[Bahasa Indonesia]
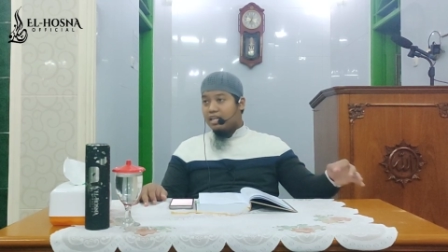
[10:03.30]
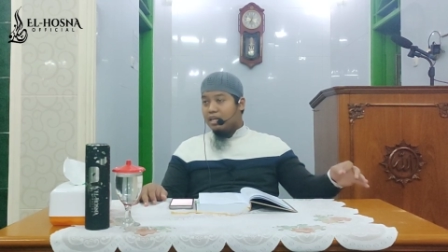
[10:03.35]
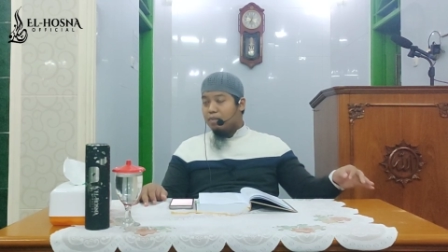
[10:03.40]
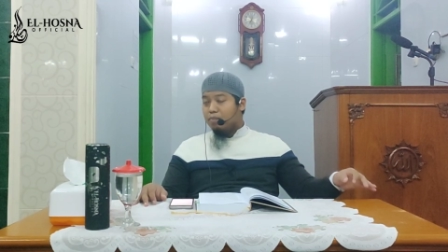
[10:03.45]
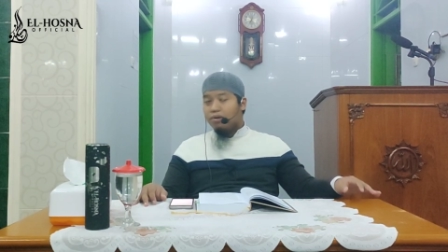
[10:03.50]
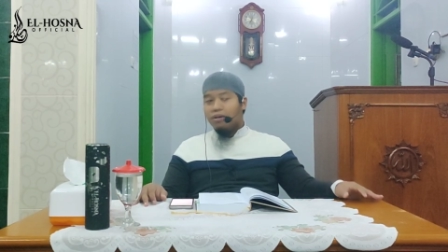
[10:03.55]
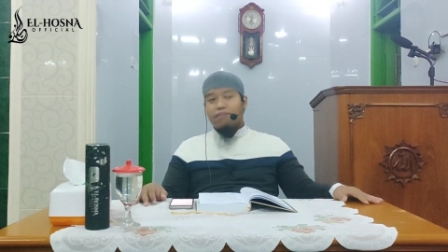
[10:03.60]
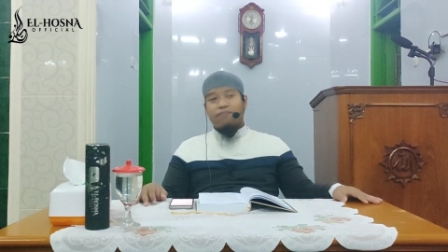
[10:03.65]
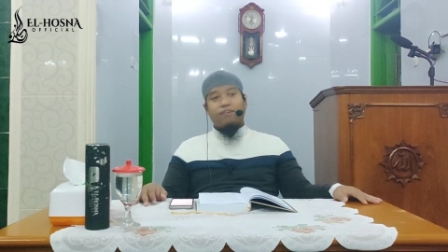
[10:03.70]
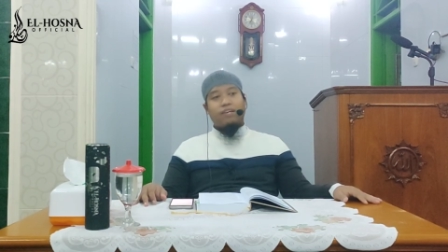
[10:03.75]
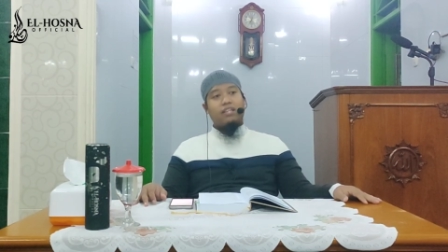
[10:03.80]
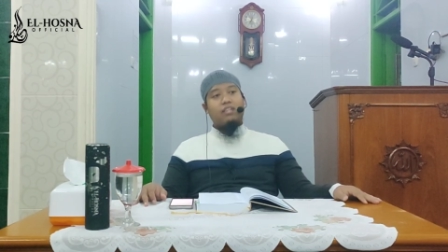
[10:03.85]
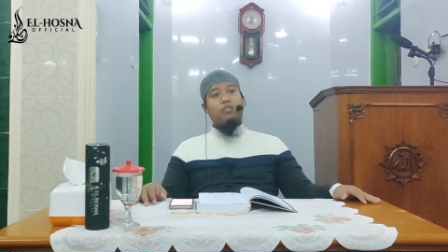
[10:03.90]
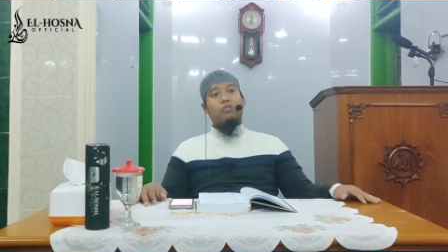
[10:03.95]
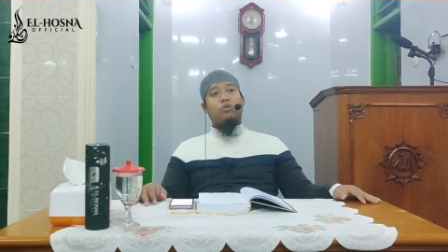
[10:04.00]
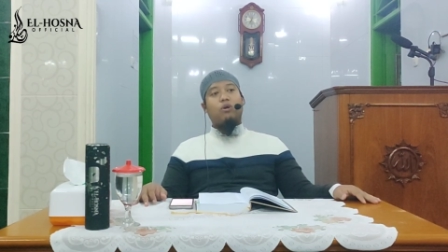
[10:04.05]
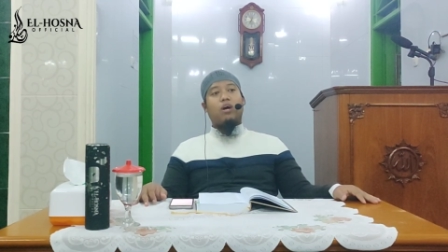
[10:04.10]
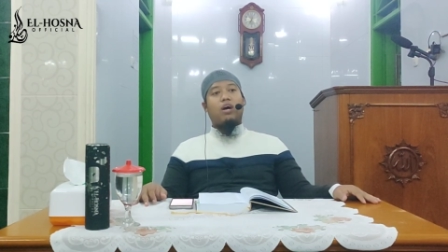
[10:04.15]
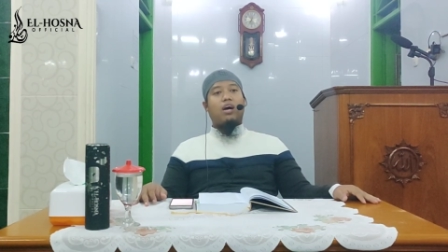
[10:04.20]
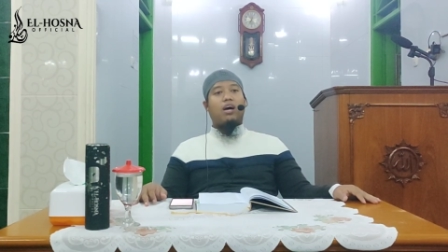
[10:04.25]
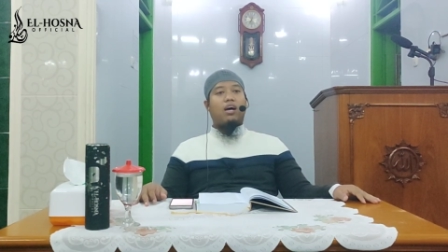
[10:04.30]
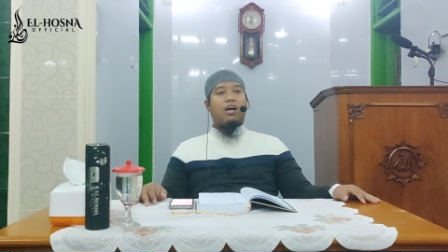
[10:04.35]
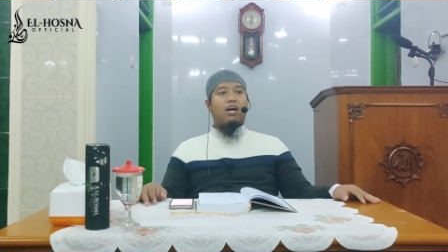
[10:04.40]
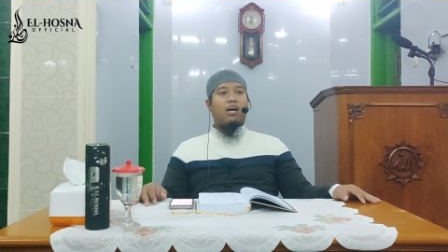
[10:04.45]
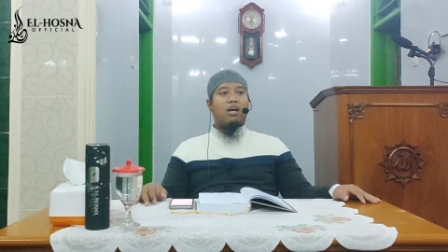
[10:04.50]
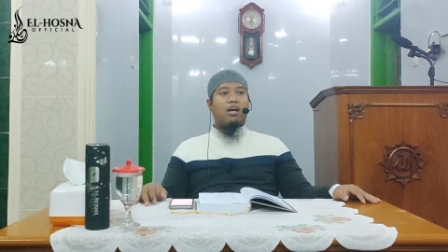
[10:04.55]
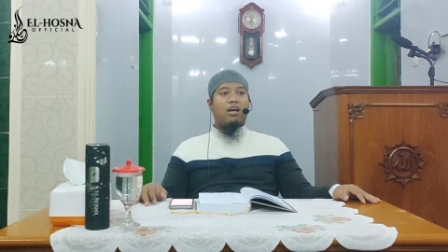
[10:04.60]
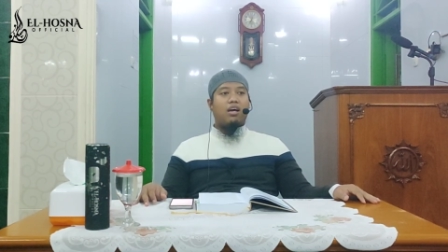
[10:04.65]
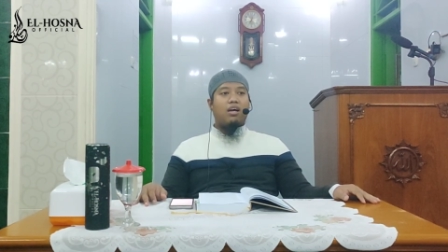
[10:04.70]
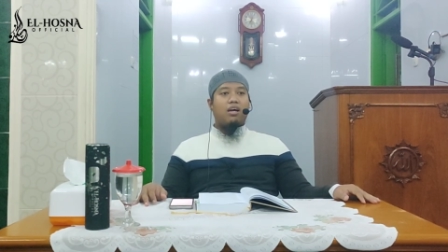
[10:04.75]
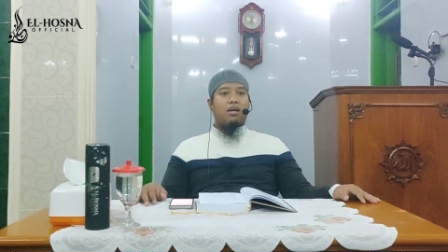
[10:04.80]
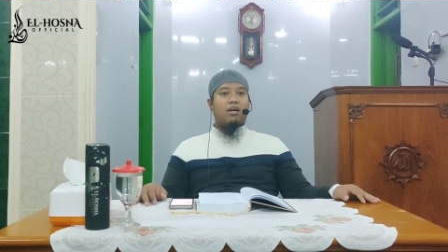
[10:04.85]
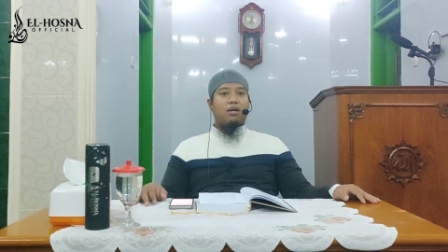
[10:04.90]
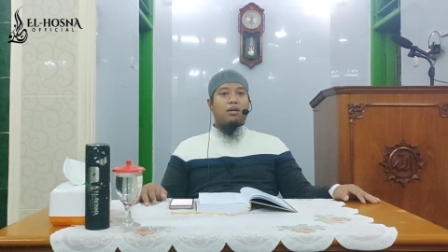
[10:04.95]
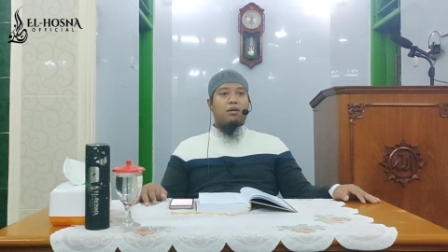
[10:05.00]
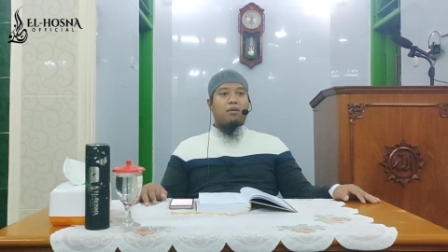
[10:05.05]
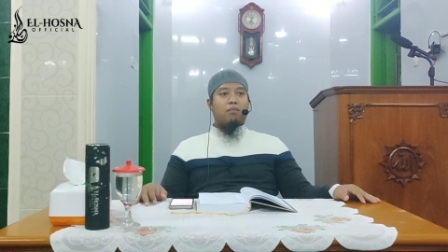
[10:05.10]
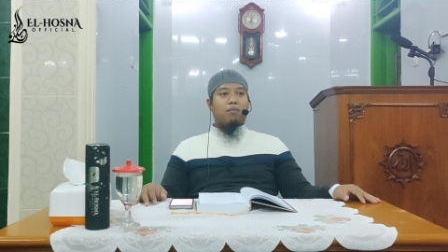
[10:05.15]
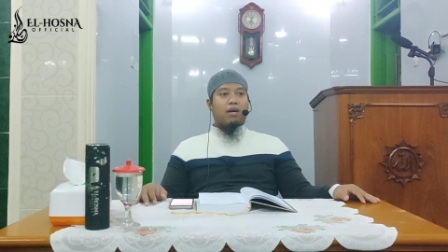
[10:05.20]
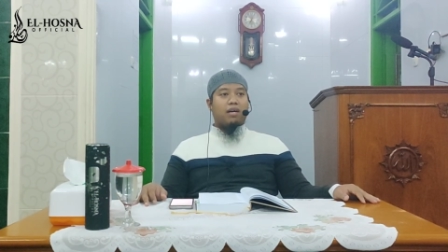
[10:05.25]
dalam berfatwa.
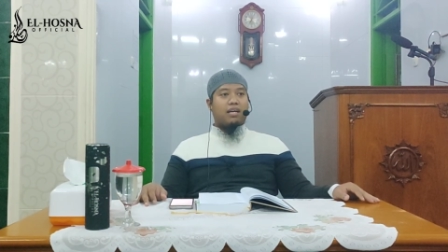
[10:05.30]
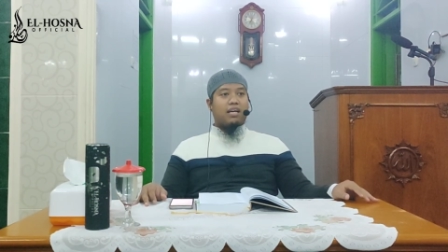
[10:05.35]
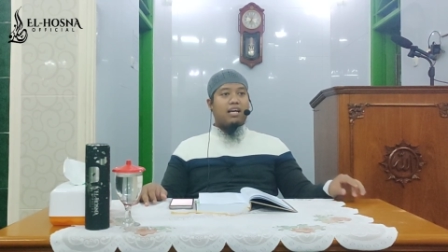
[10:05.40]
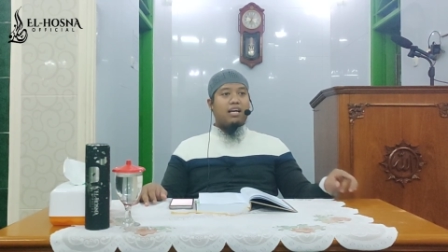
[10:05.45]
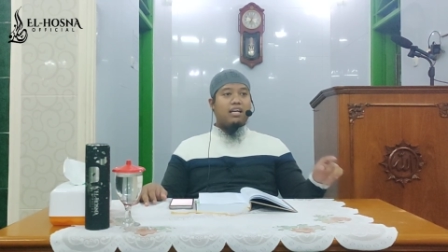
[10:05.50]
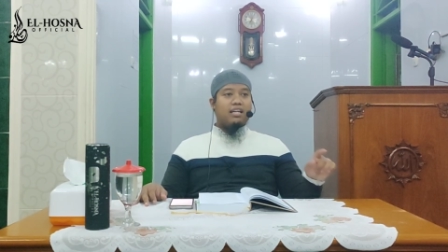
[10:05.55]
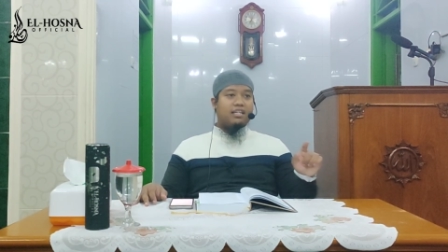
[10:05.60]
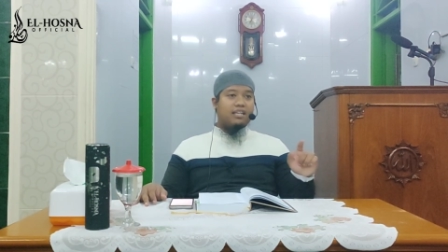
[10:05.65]
Maka